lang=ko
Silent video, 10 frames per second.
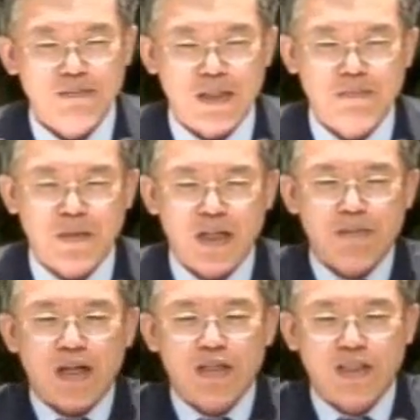
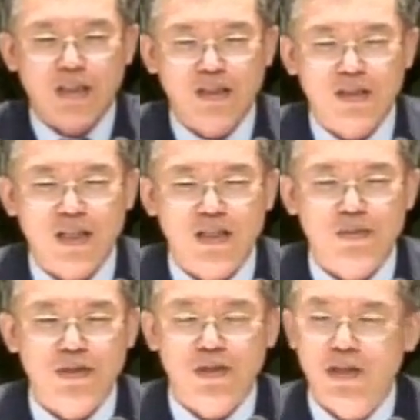비판의 말을 잔뜩
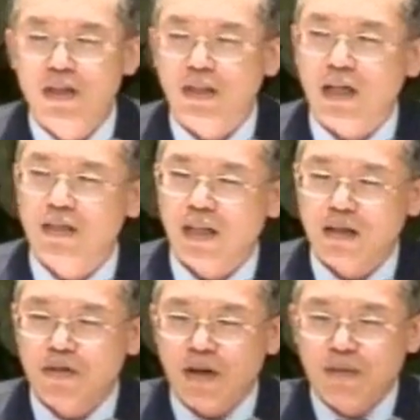하십시오. 다른
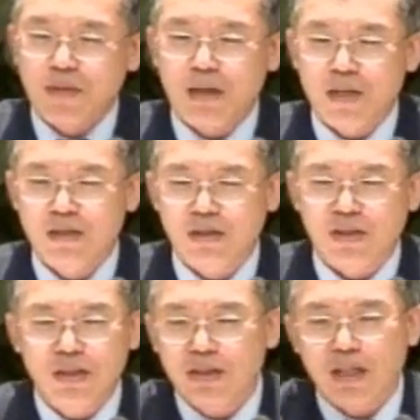사람을 험담하시오.
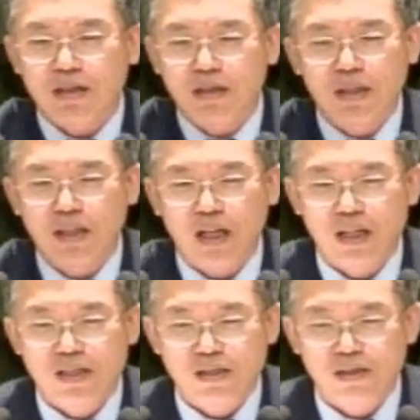절대 그런 얘기
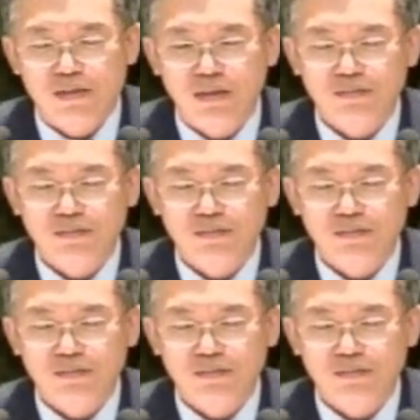안 했어요.